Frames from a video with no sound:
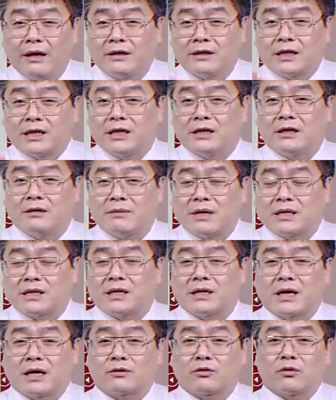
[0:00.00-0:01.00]
지금의
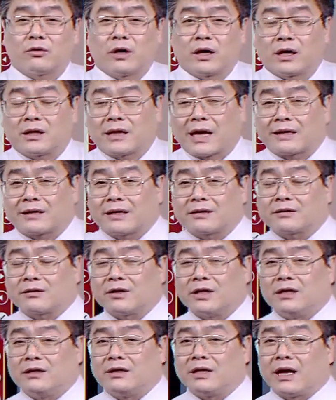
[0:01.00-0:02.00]
시가총액이
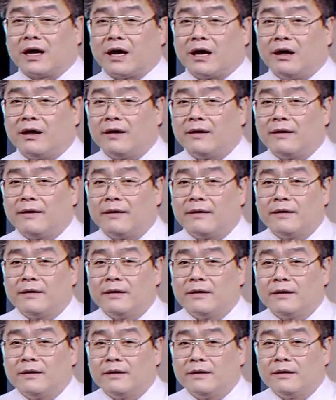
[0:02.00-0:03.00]
타당성이 있느냐.
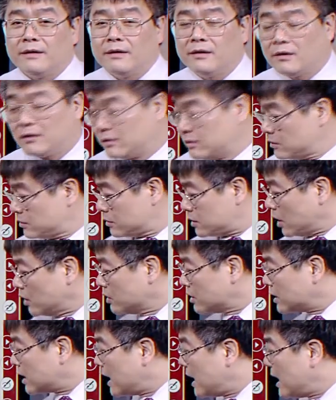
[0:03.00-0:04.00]

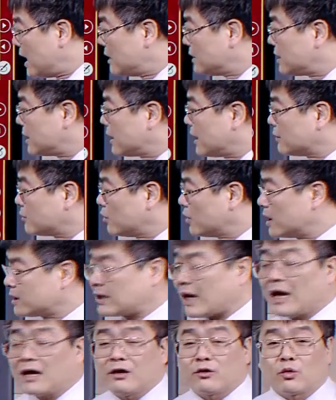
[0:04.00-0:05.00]
전체 시가총액
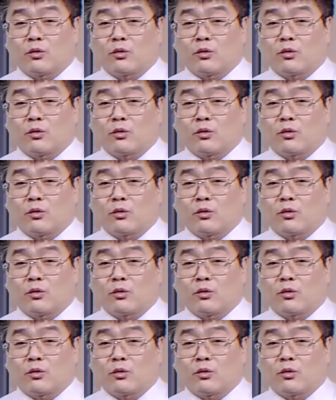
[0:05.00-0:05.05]
상위